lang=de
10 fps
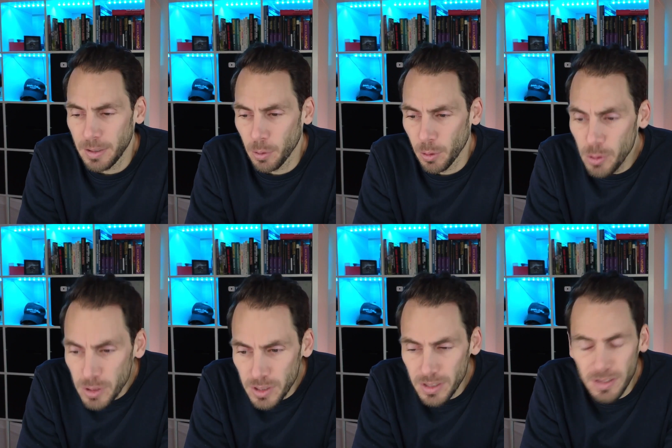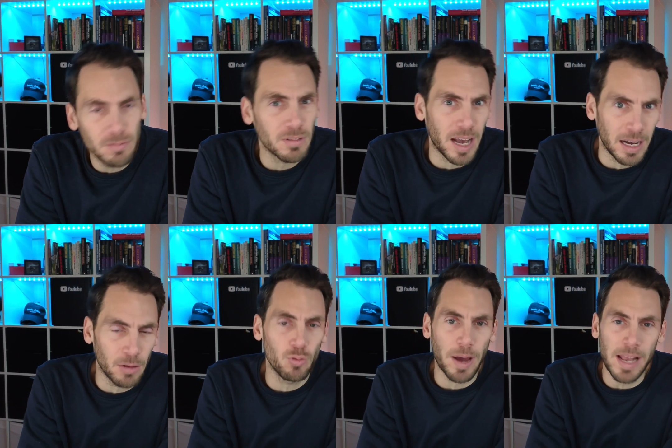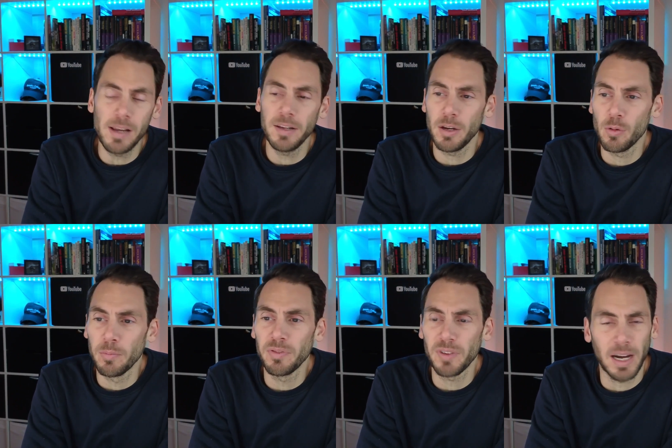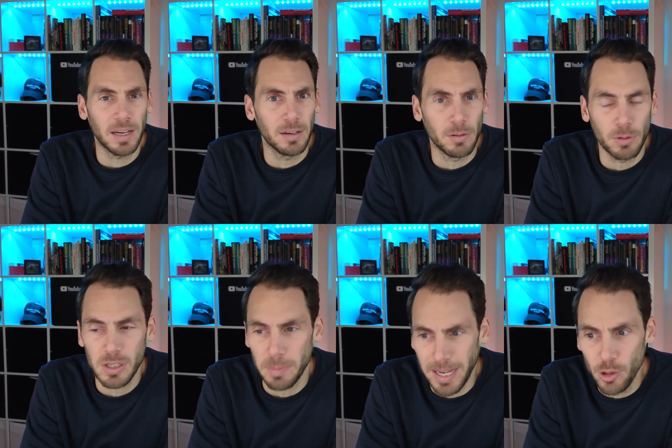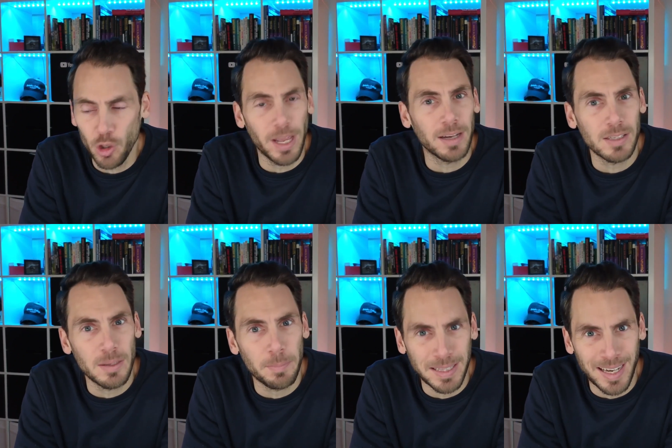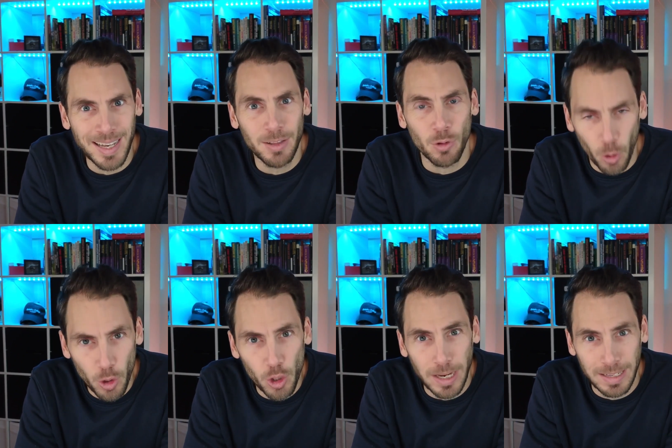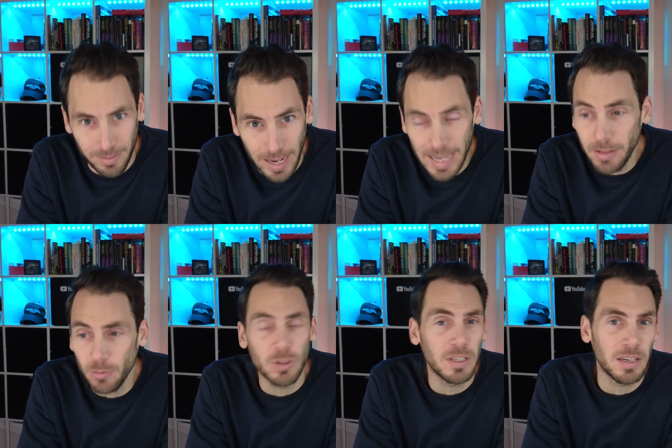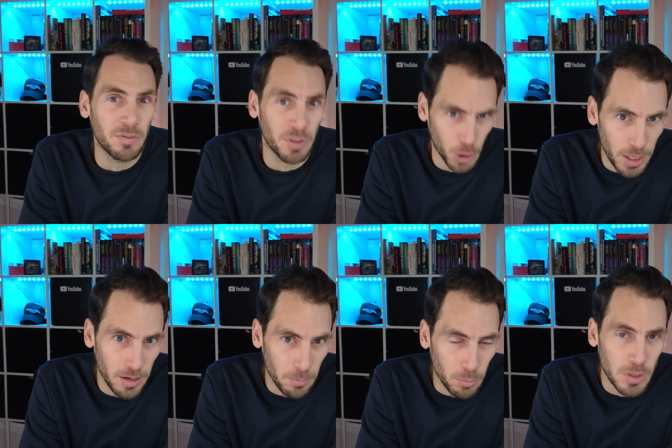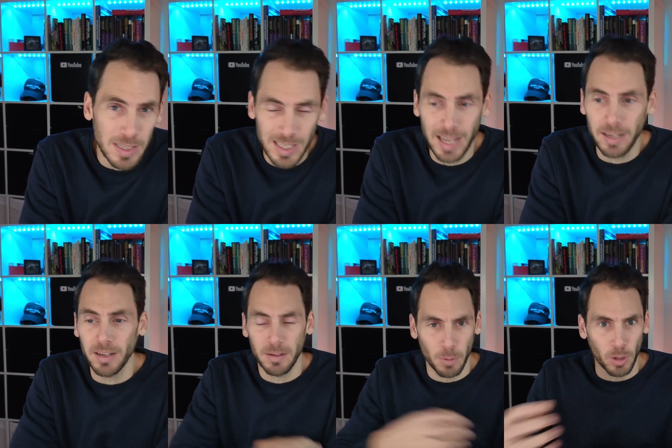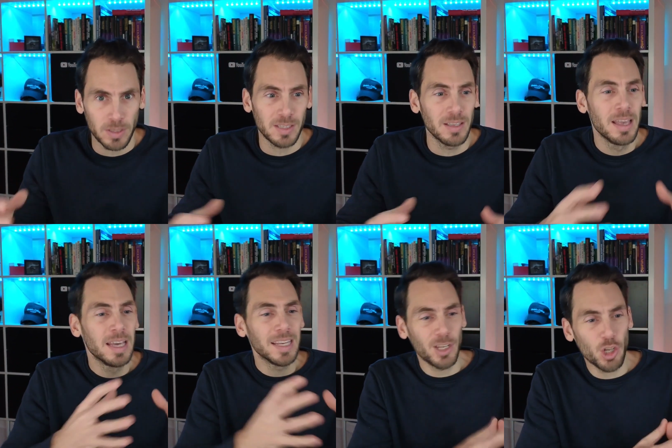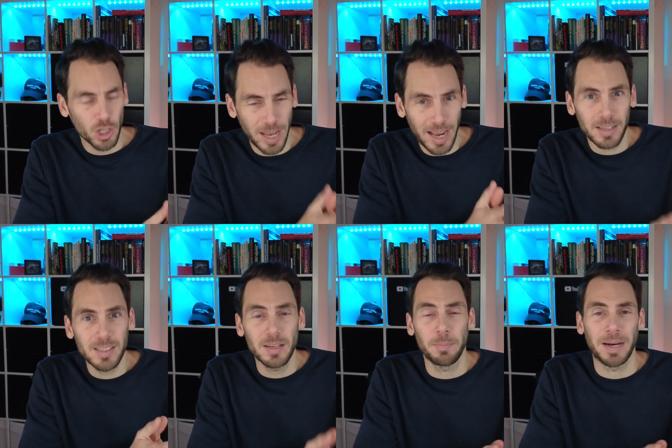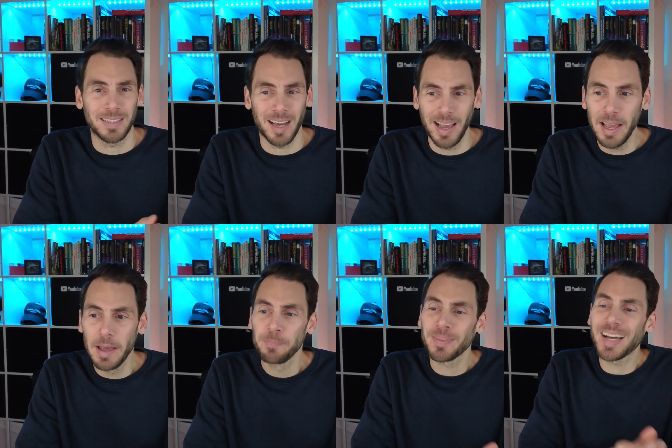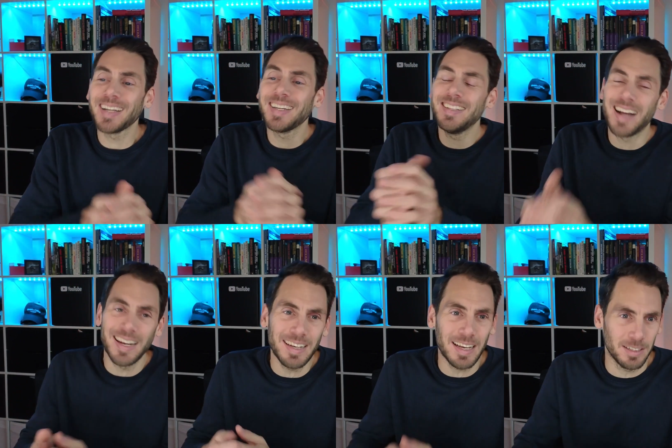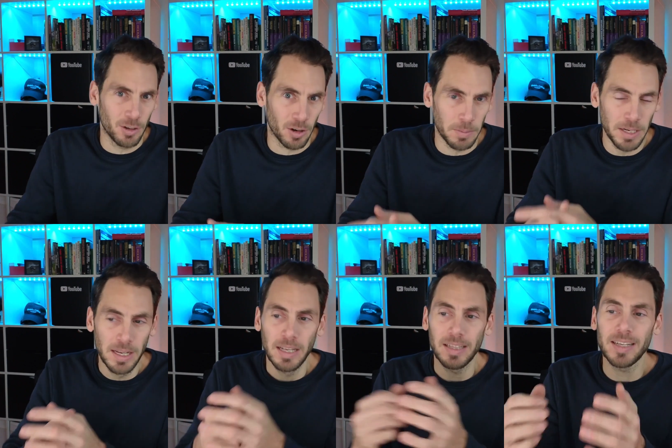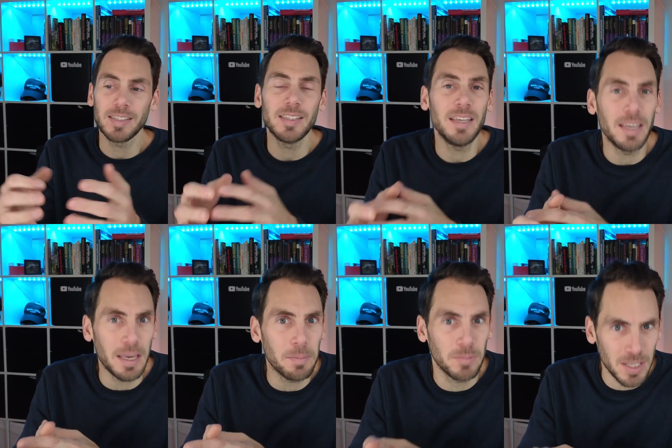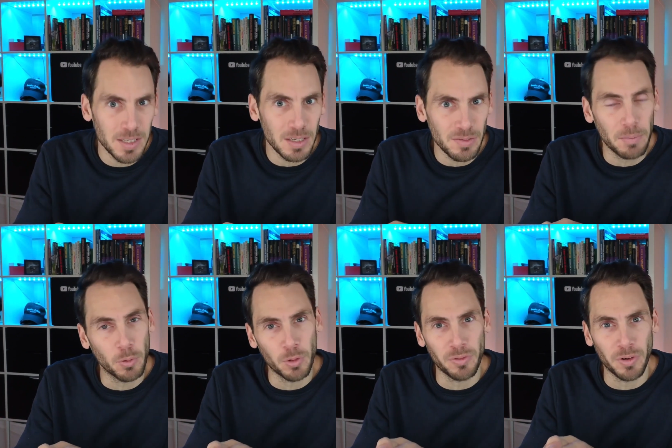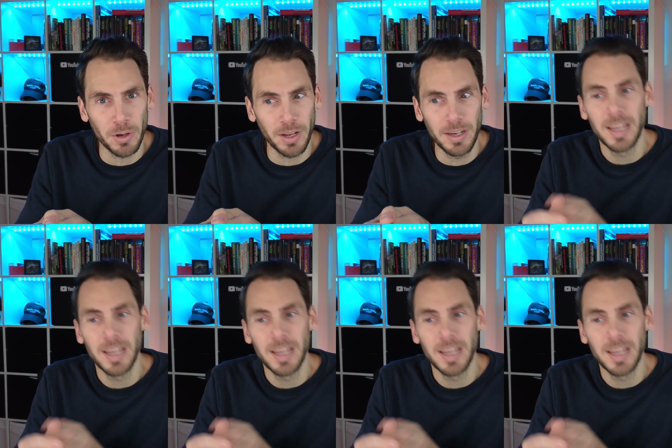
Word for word: größten und aktuell in den Umfragen auch zweitstärkste Partei deutschlandweit und in verschiedenen Bundesländern im Osten die stärkste Partei gerade dann ankommen, dass sie eben dieses Verbot fordern.